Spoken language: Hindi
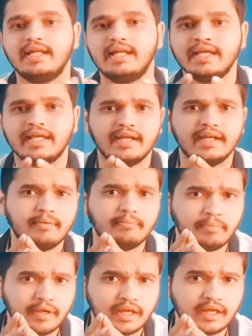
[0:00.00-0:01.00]
थी लिंकड
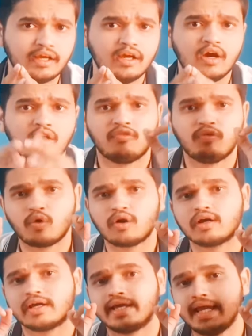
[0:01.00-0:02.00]
पे फॉर
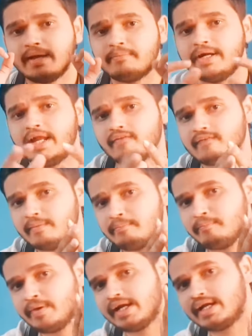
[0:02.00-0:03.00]
गेम
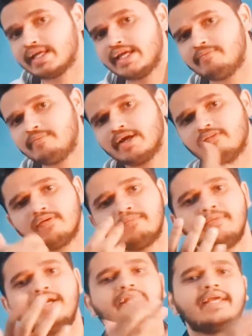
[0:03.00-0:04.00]
डेवलपमेंट गेम
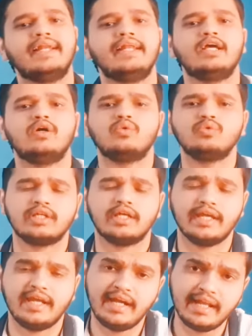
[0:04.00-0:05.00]
डेवलपमेंट के लिए उसे
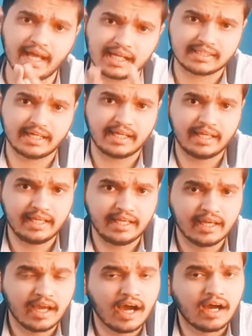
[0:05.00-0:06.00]
इंडिया से ही
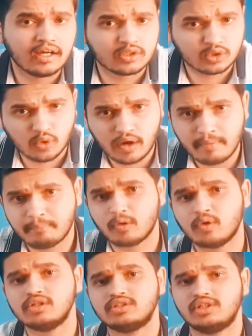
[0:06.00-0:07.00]
100
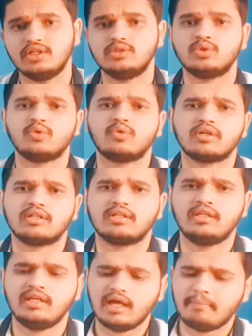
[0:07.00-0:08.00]
एम्प्लॉयज़ की ज़रूरत
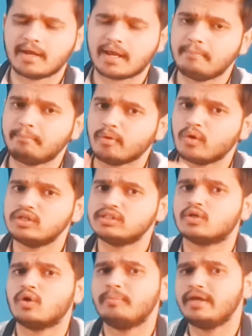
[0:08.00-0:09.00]
थी अब एम्प्लॉयज़
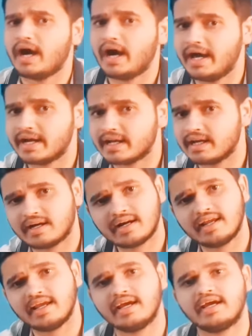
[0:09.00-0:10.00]
को भी हायर कर
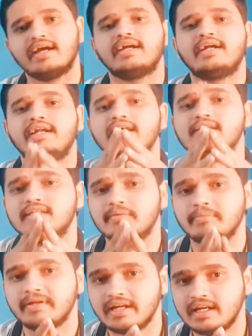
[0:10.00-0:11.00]
रहे हैं टीज़र
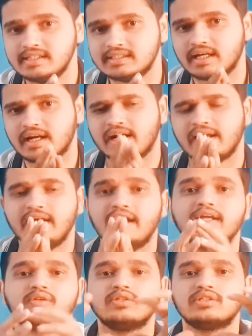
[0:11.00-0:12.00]
भी रिलीज़ कर रहे
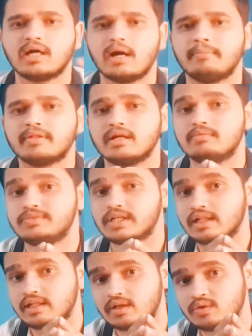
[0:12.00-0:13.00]
हैं तो इसका मतलब
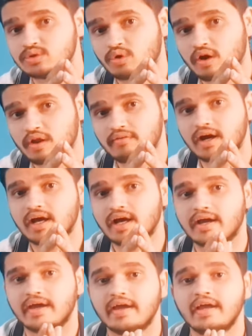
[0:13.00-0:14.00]
जल्द ही कुछ होने वाला
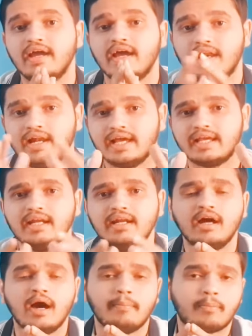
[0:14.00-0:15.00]
है लेकिन
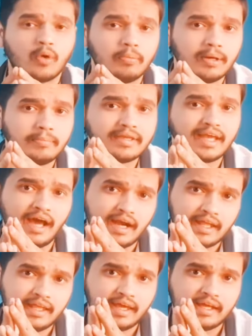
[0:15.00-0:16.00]
प्रॉब्लम क्या
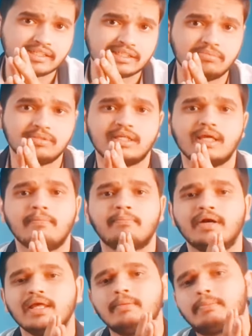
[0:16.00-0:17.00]
रही है सबसे
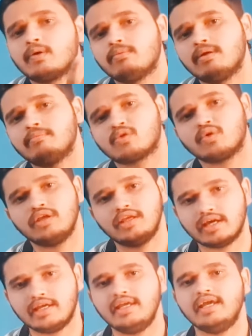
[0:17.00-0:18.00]
बड़ी प्रॉब्लम तो
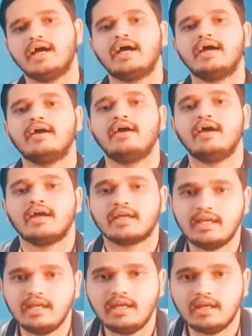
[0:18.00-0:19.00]
यही है
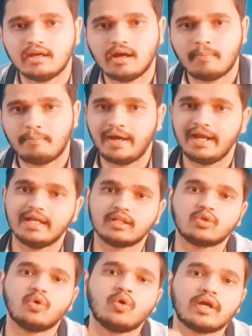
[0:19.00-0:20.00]
कि पहले
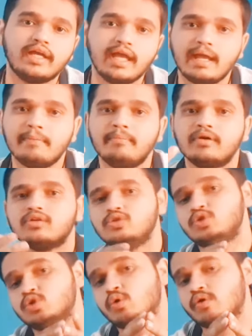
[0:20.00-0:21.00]
तो गेम
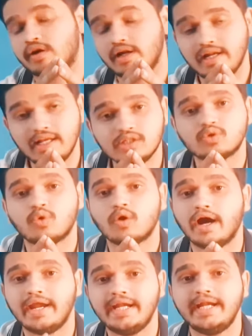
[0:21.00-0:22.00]
जो रिलीज़
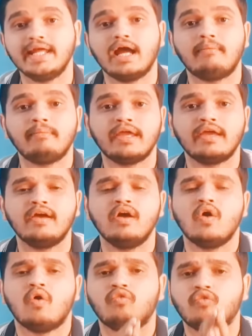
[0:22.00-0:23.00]
होगा इंडिया में
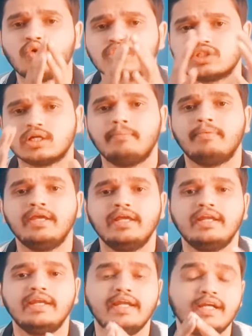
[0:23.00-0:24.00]
वो
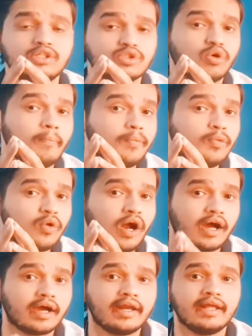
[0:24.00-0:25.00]
सभी नीड्स को
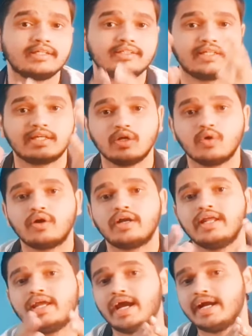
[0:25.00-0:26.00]
पूरा करे
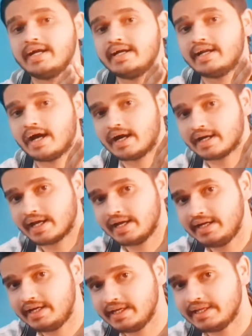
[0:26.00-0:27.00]
सिक्योरिटी एंड डाटा
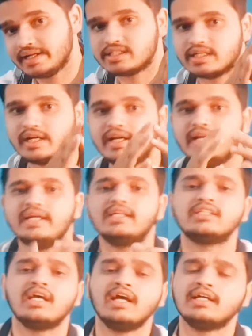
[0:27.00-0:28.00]
इंटीग्रेशन
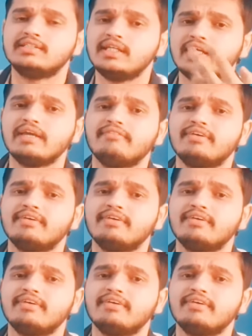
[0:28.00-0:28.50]
नीड्स जिनकी